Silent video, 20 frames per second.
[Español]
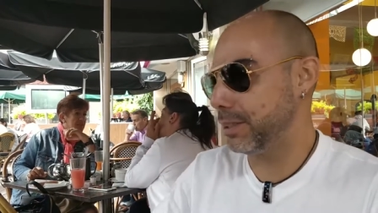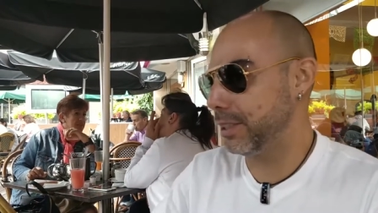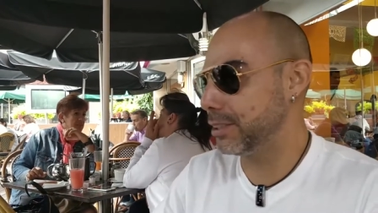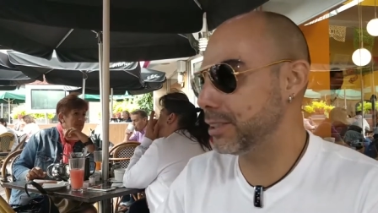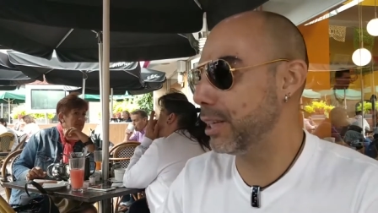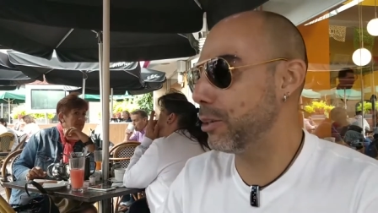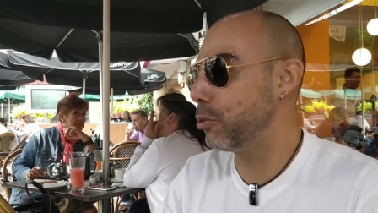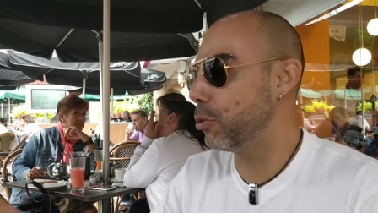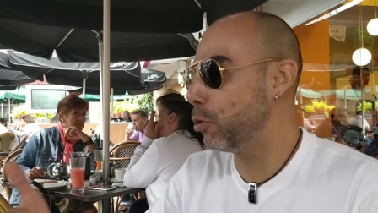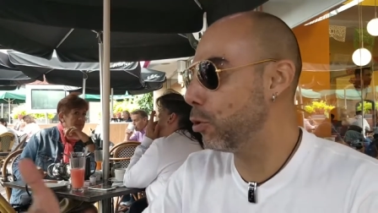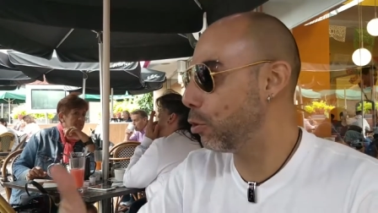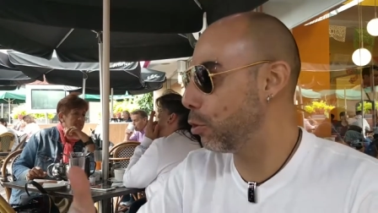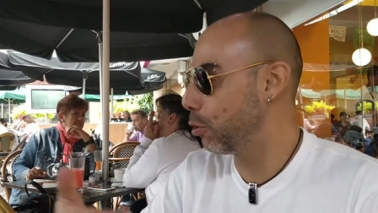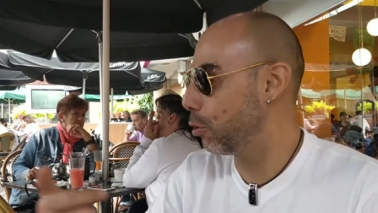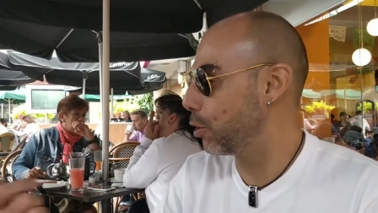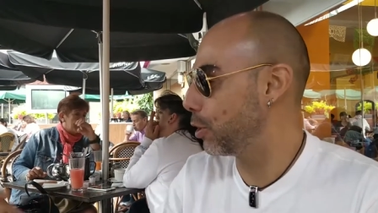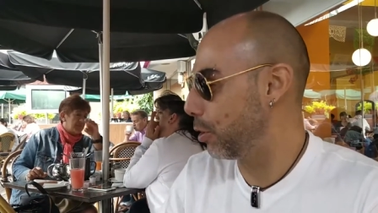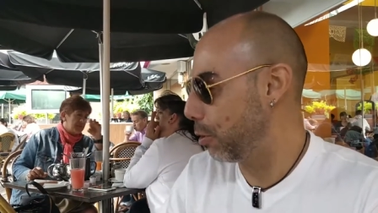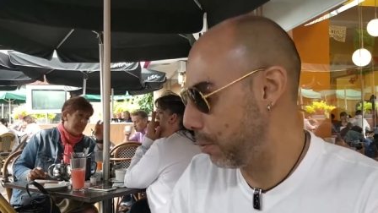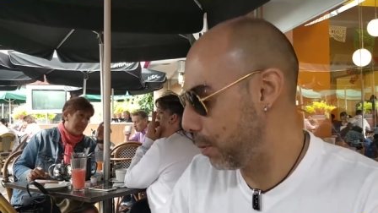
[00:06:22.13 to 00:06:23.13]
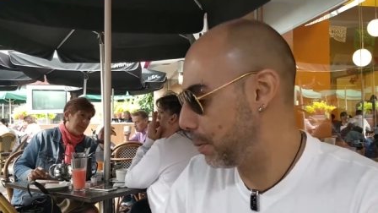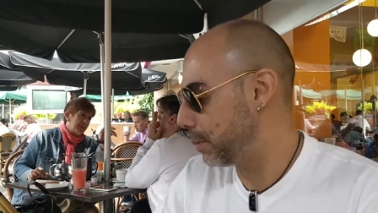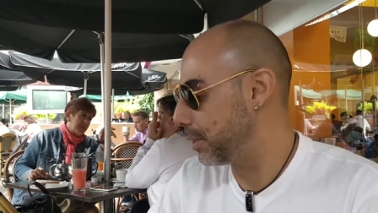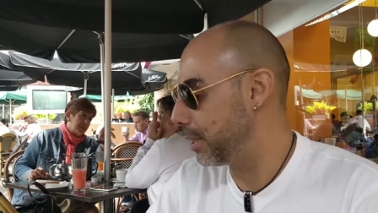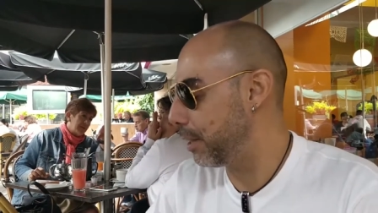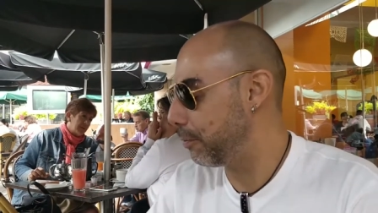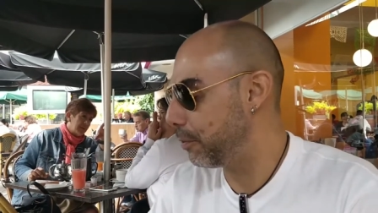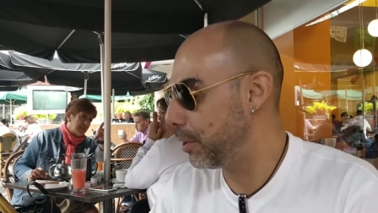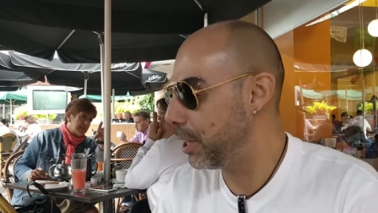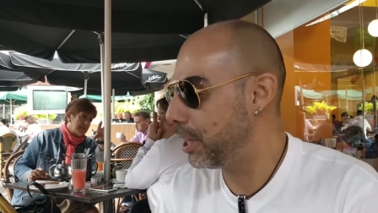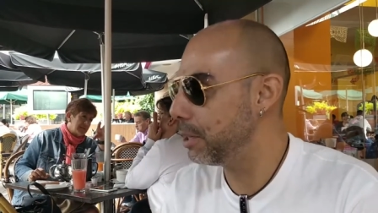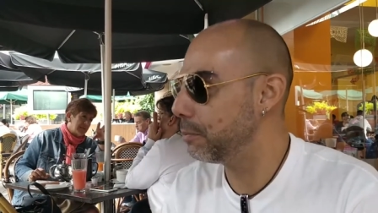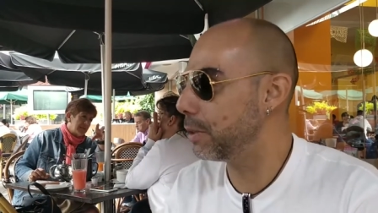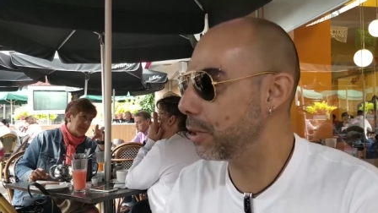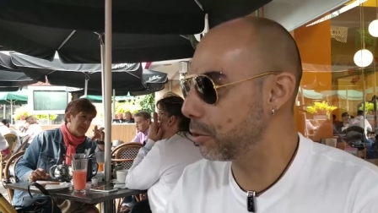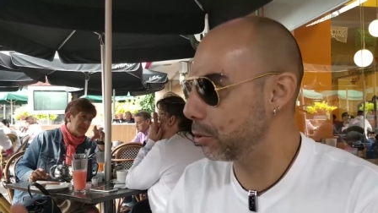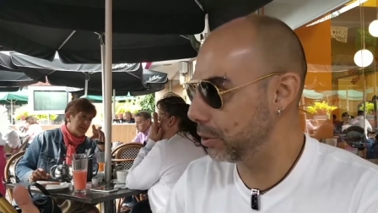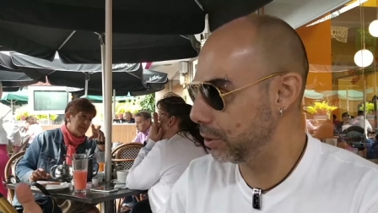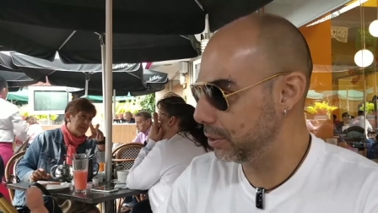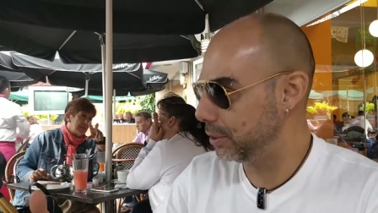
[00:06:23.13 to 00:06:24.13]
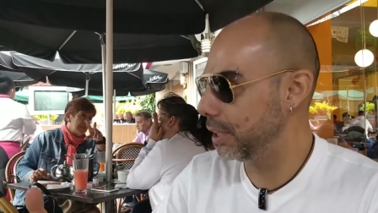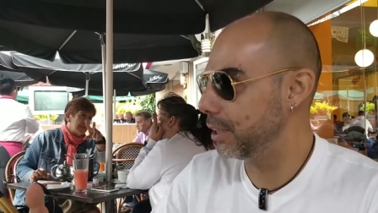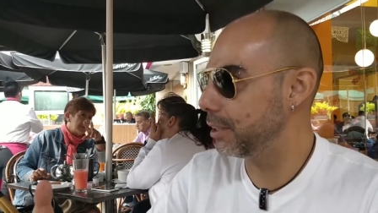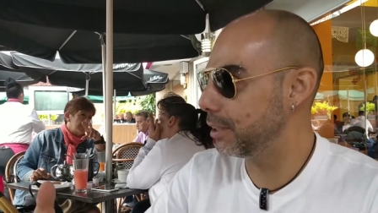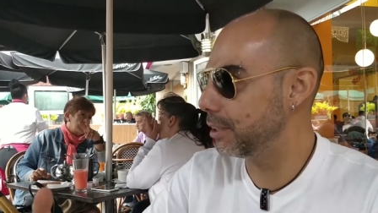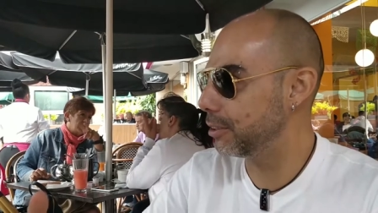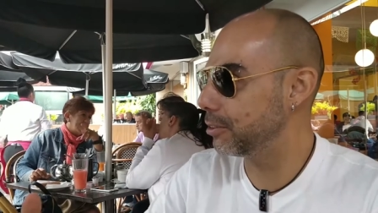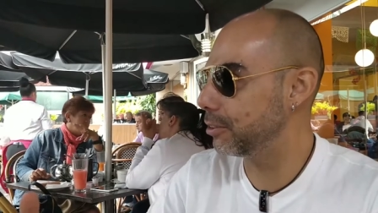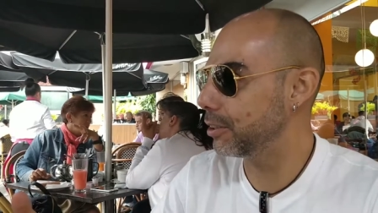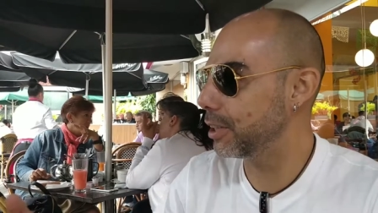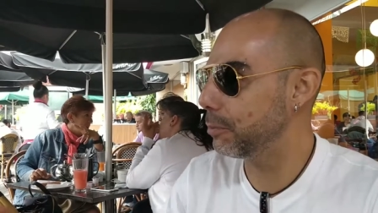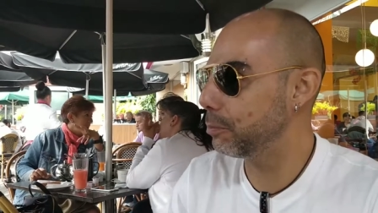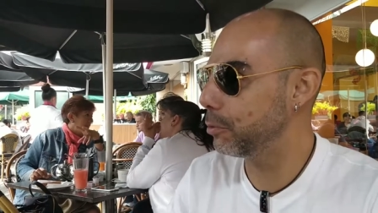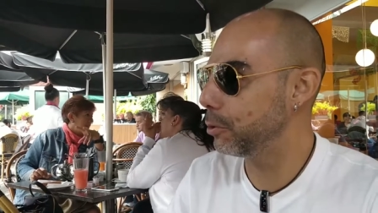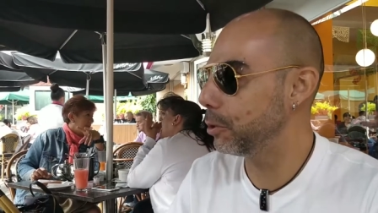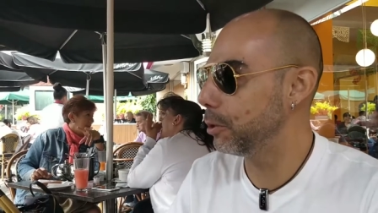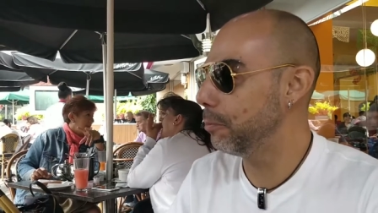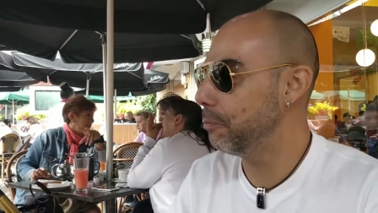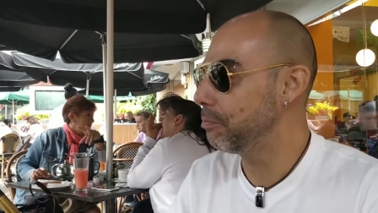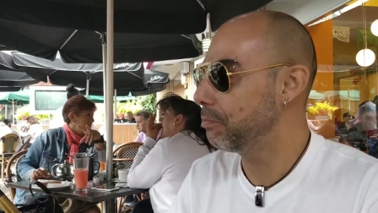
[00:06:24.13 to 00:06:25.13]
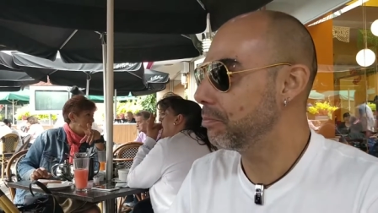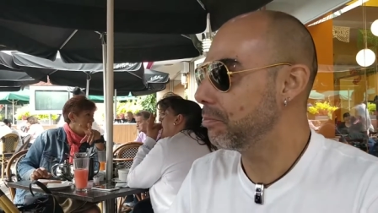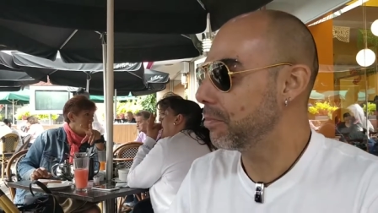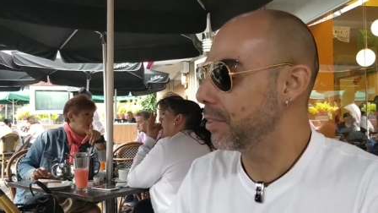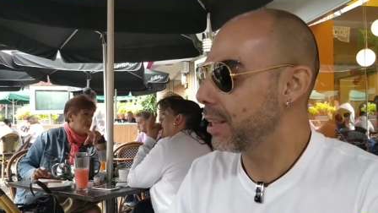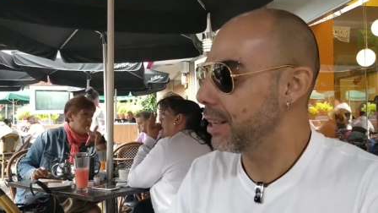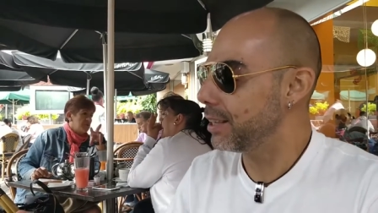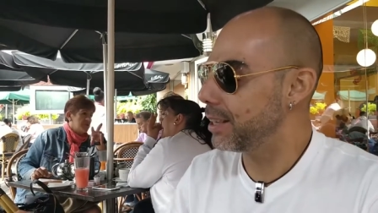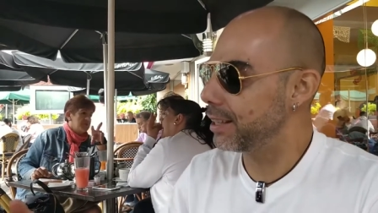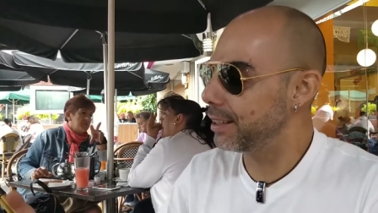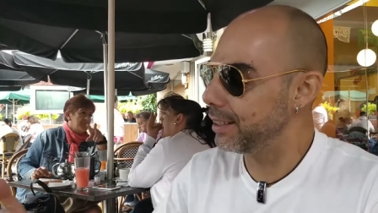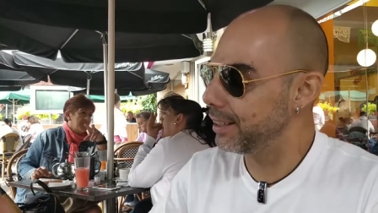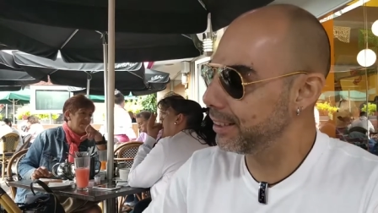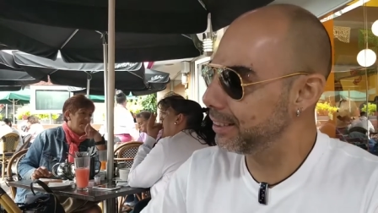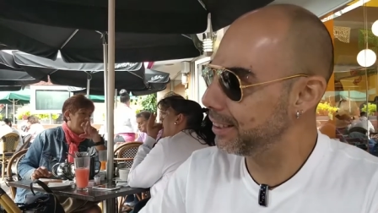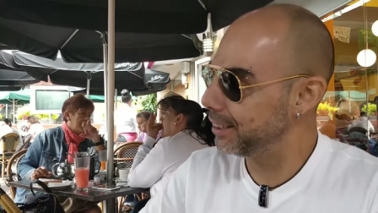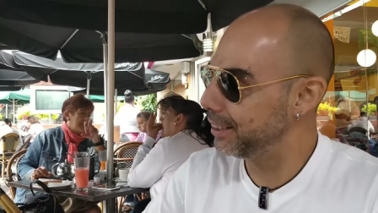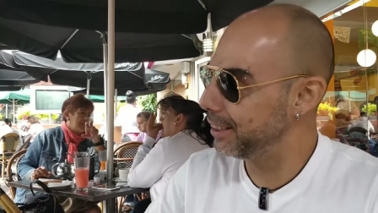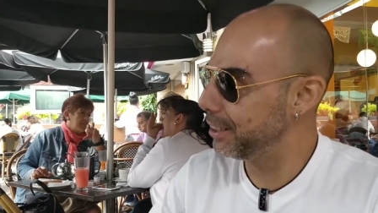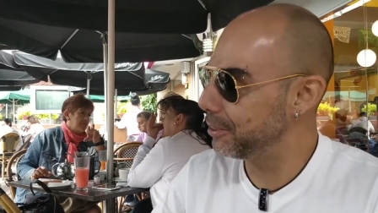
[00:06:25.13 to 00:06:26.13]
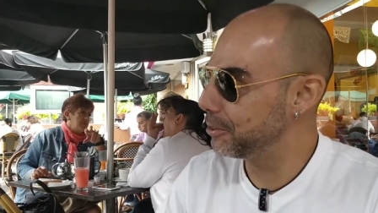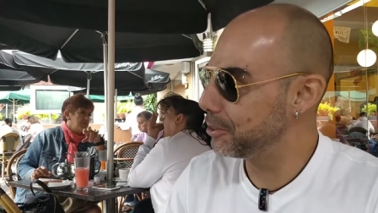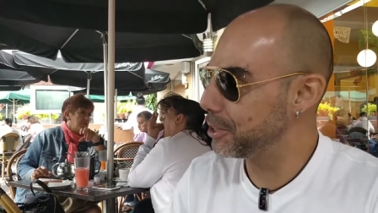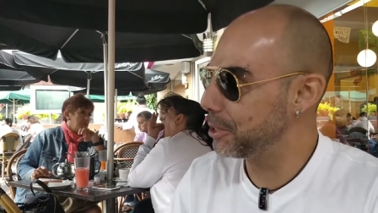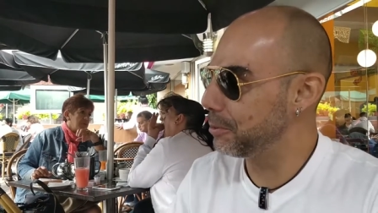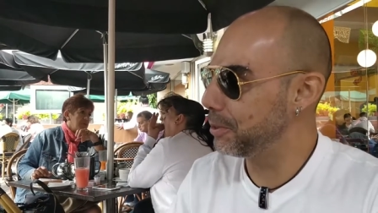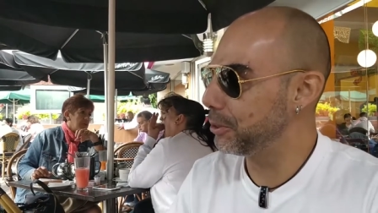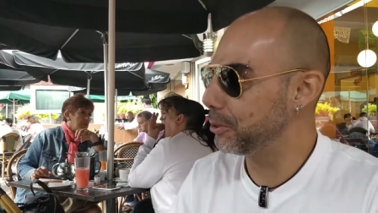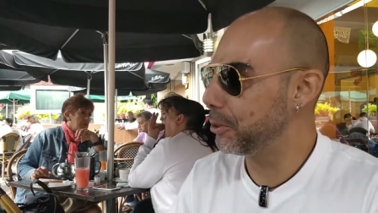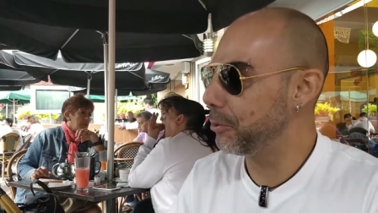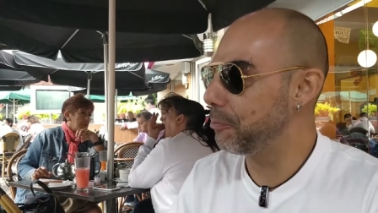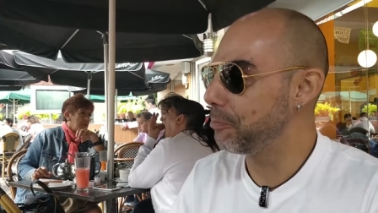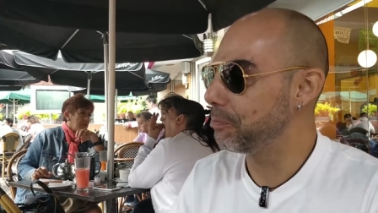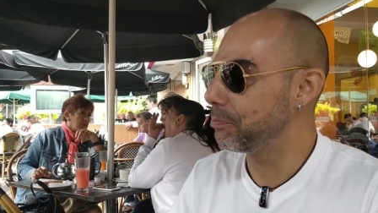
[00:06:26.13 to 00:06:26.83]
el saludo y obviamente la firma con Snyder y con Capulo. Y adelante de él hay un chavito.